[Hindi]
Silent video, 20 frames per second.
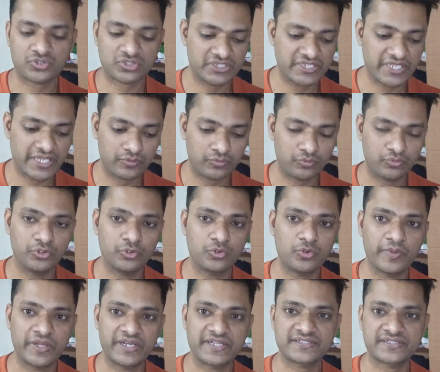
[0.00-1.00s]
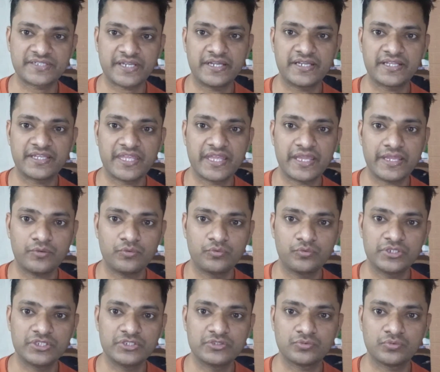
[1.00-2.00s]
कोर्स लिया है उन्हीं को मैंने सेंड किया है
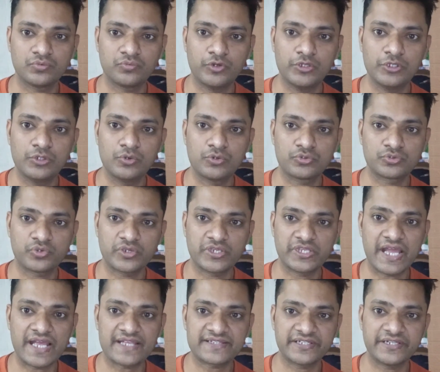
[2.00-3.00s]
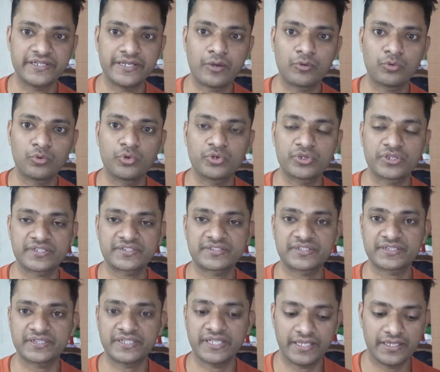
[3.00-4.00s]
उन्हीं वही लोग जो है यहाँ से डाउनलोड कर
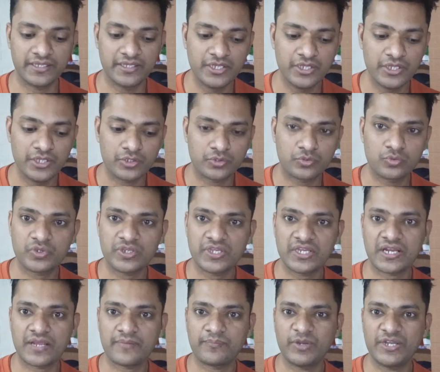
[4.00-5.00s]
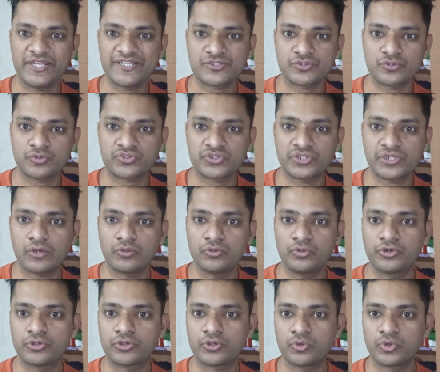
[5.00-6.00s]
सकते हैं क्योंकि अगर आप प्ले स्टोर से
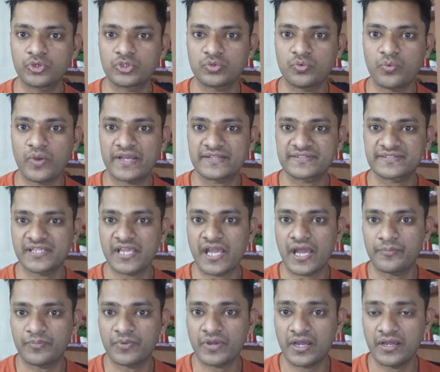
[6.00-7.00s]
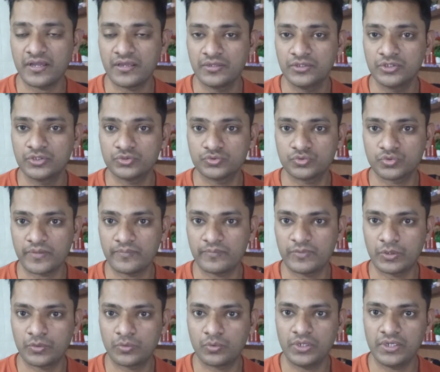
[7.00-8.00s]
डाउनलोड करोगे तो वहाँ से आपका जो है
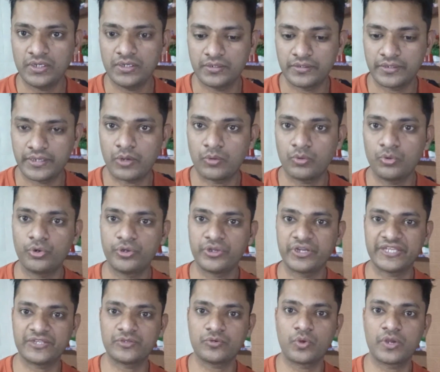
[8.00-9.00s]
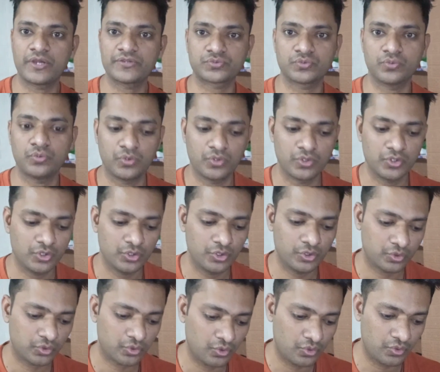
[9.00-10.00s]
बिल्कुल डाउनलोड नहीं होगा सो
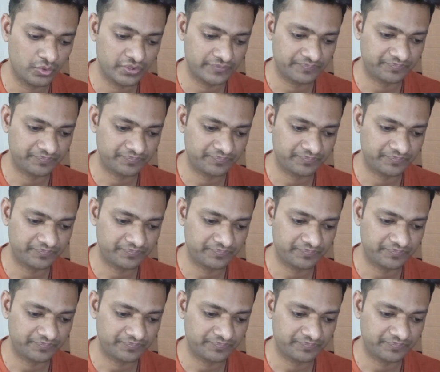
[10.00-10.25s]
तो